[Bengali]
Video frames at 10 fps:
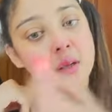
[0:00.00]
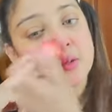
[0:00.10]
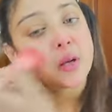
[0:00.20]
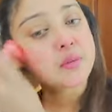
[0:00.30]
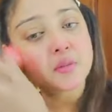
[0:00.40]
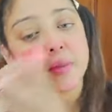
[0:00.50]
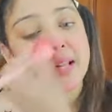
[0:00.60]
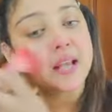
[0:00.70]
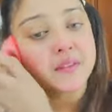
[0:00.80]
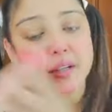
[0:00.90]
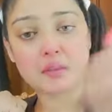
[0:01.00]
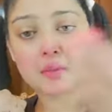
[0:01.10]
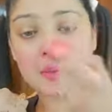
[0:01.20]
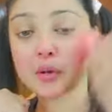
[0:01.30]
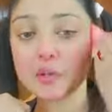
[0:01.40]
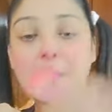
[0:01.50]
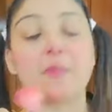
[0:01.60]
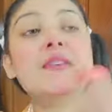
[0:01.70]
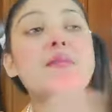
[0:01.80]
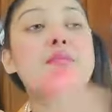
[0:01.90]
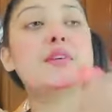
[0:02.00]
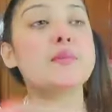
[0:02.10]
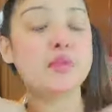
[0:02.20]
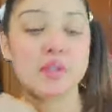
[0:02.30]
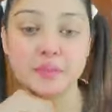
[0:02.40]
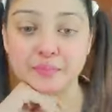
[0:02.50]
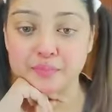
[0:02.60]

সবসময় লাইভ দেখে তুমি পড়ো না পড়ি পড়ি পড়ি